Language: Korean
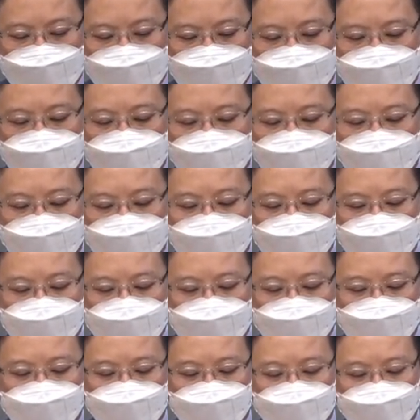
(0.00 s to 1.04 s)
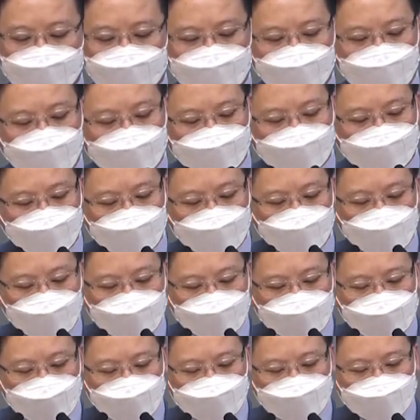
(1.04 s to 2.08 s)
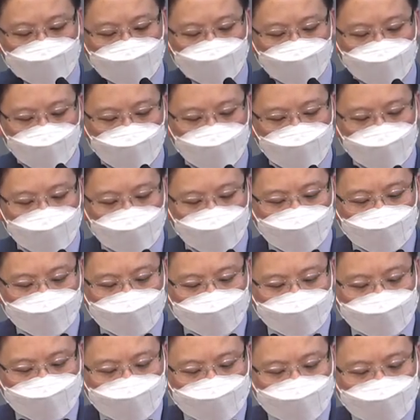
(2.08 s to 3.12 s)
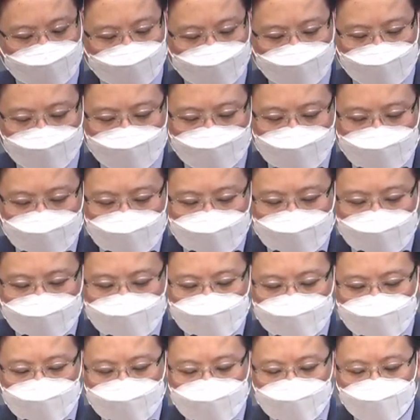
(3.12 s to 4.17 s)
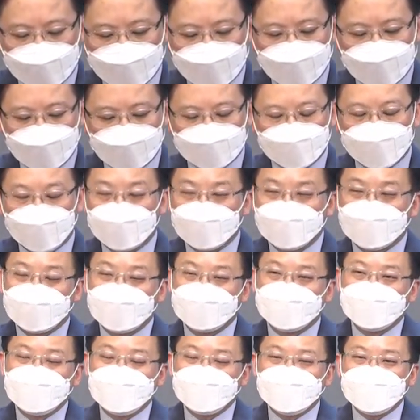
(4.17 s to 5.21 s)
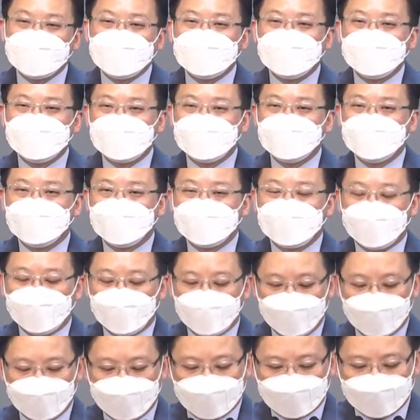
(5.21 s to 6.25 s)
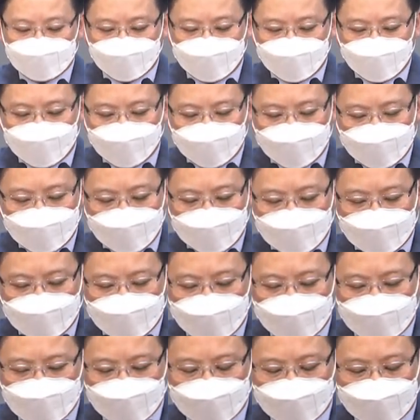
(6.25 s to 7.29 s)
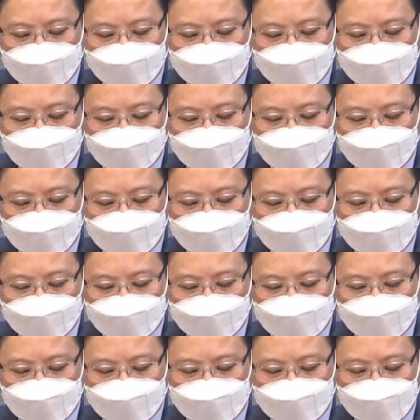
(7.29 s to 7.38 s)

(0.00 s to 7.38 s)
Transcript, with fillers: 지혜로운 사람은 또한 용사들이 올라가는 아, 성에 올라 용사들이 지키는 성에 올라가서 아주